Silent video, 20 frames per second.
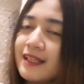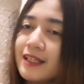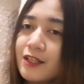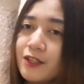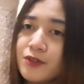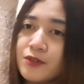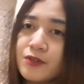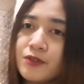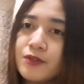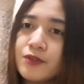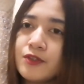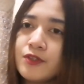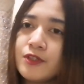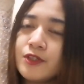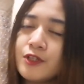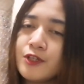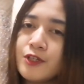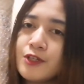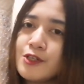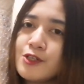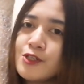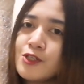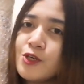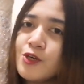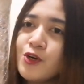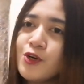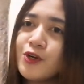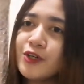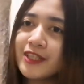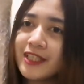na to.
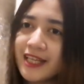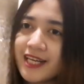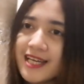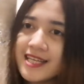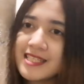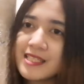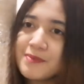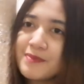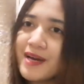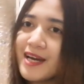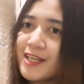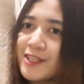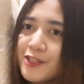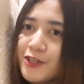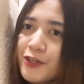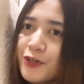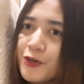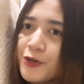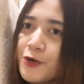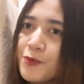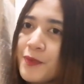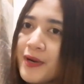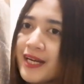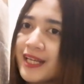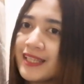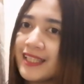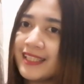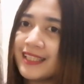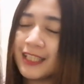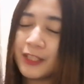So, tara, samahan nyo ako
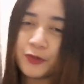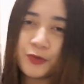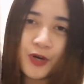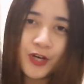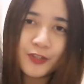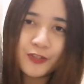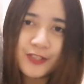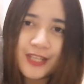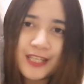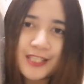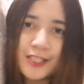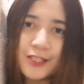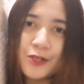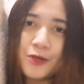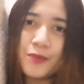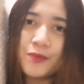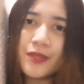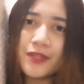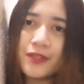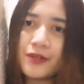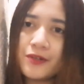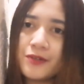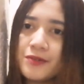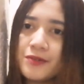para tingnan kung ano sa nasa loob nito.